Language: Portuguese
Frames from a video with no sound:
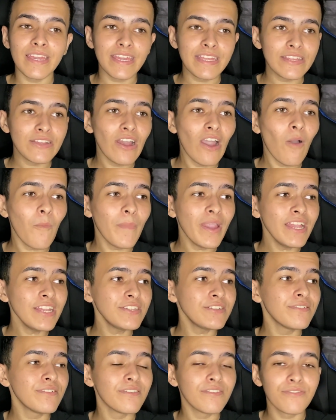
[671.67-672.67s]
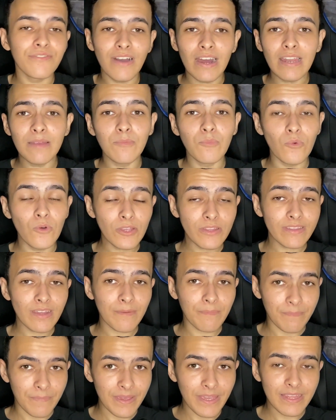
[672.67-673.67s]
Então realmente vale muito
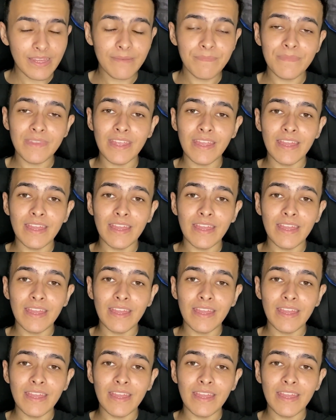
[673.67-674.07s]
a pena.